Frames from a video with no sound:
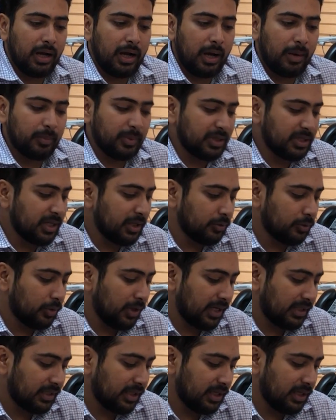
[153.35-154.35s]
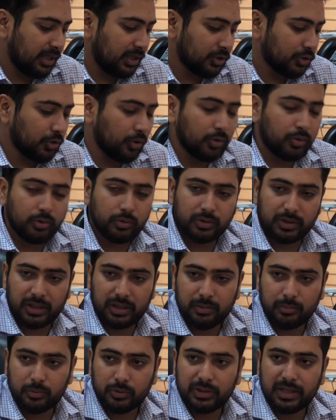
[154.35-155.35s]
আমরা যেহেতু একটা
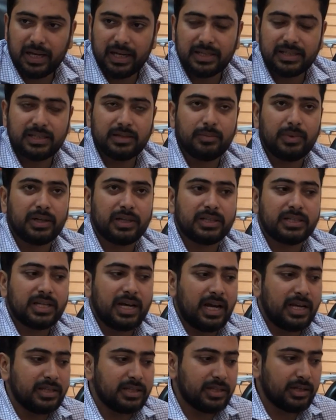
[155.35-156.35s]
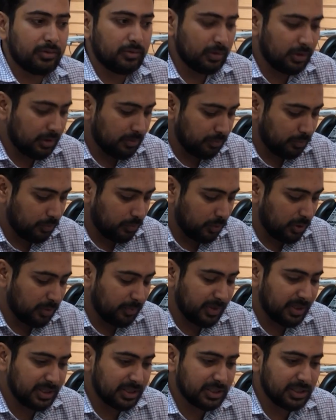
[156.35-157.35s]
সংকটকালের মধ্যে আছি বাংলাদেশে আইন শৃঙ্খলার
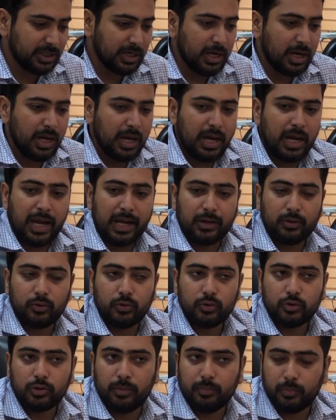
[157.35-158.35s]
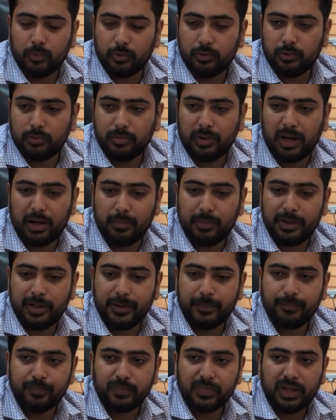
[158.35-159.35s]
পরিবেশ এখনও সম্পূর্ণভাবে
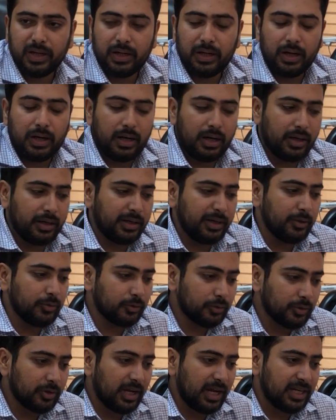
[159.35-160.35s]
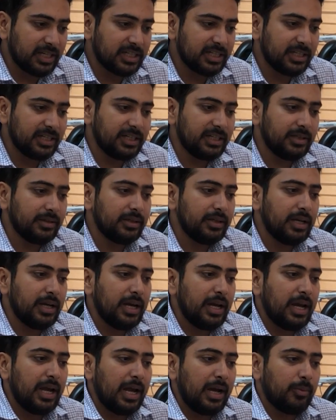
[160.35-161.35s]
নিয়ন্ত্রণে আসেনি
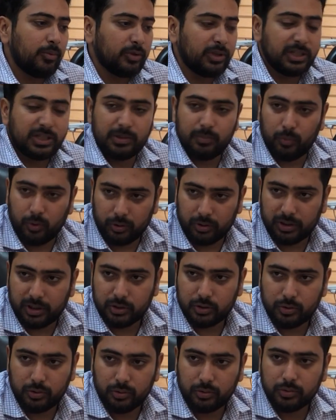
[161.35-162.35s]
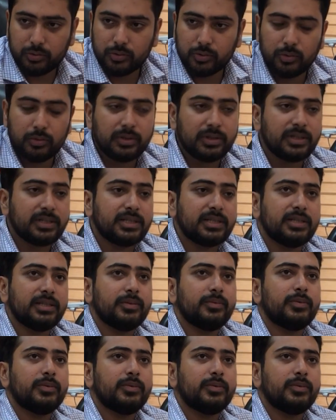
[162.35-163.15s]
এবং দেশে বন্যা সংকট চলতেছে